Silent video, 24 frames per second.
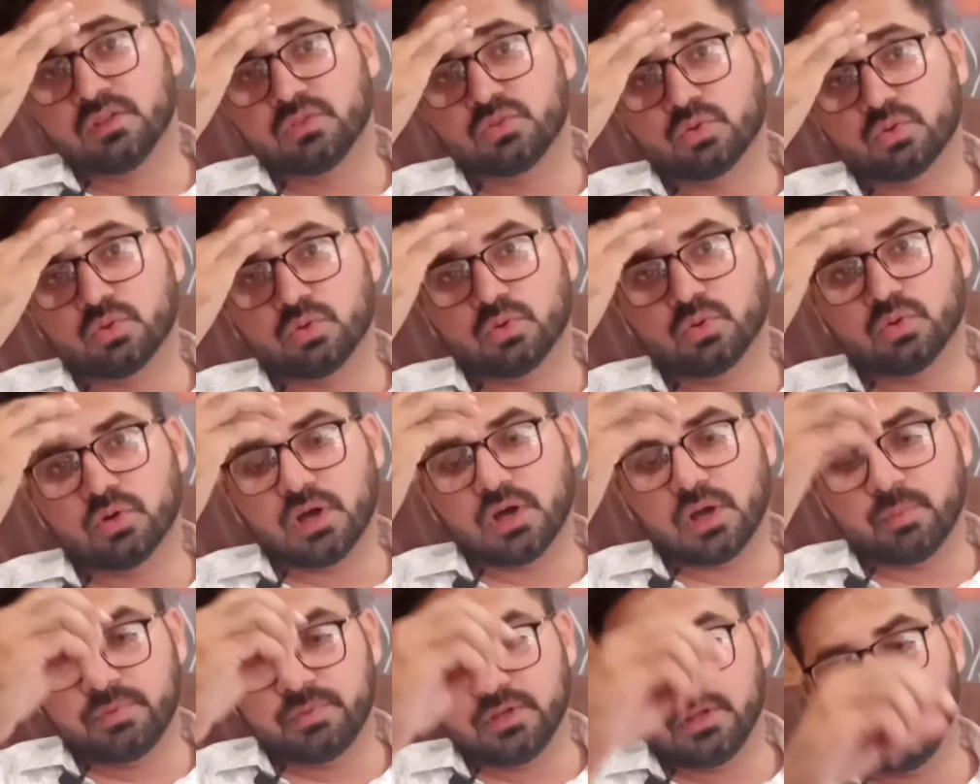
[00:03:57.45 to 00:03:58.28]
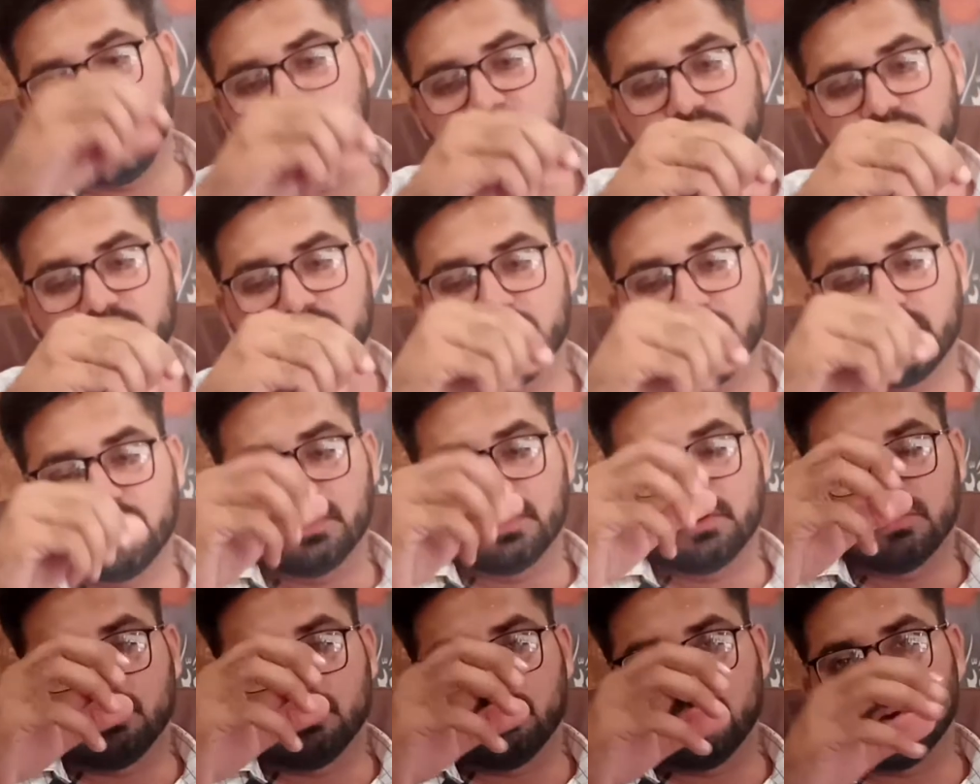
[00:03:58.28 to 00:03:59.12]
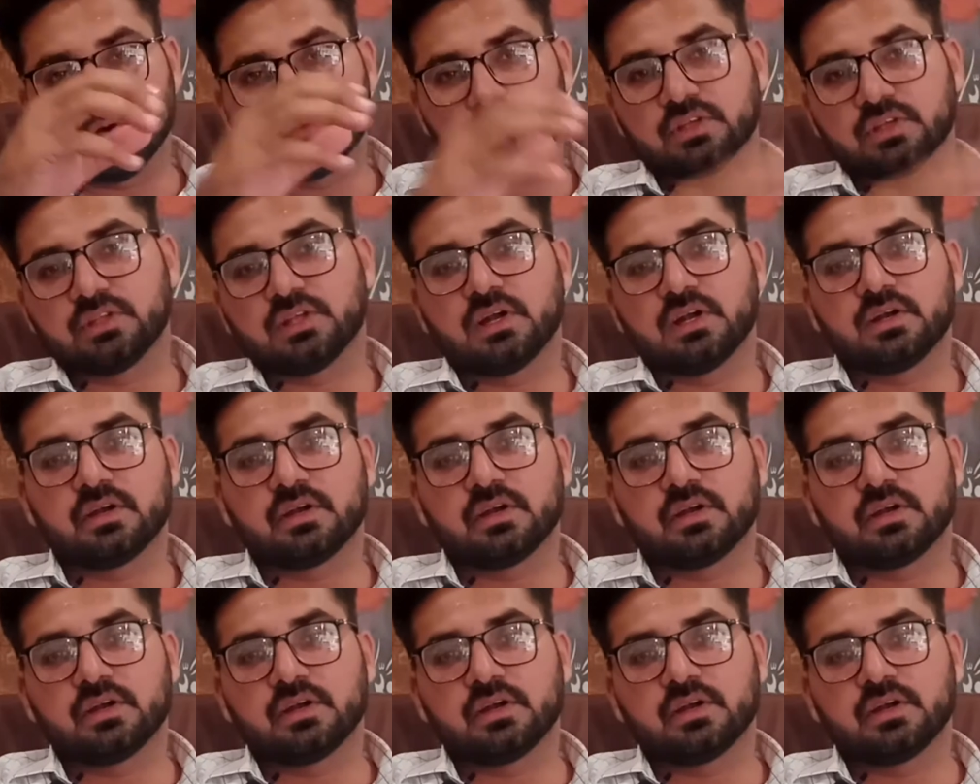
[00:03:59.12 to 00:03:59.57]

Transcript: तो अभी बहुत ज़्यादा